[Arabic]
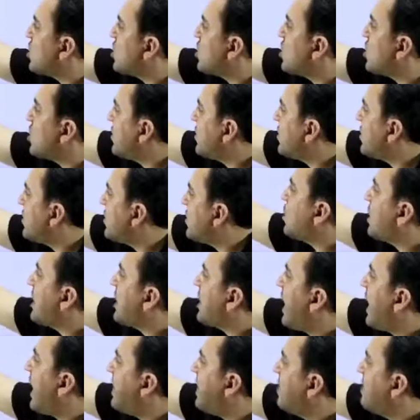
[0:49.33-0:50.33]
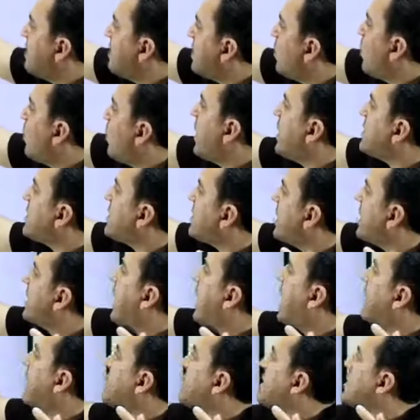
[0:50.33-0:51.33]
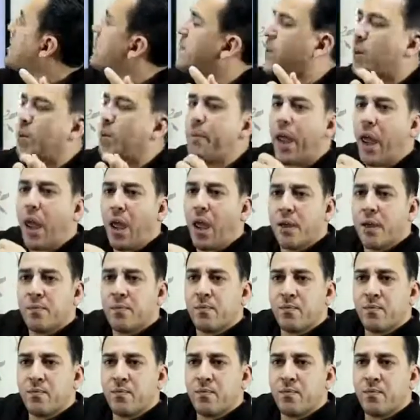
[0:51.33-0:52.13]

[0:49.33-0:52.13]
اوف فيجيتيشن اند ويستنج جازز فروم ايه؟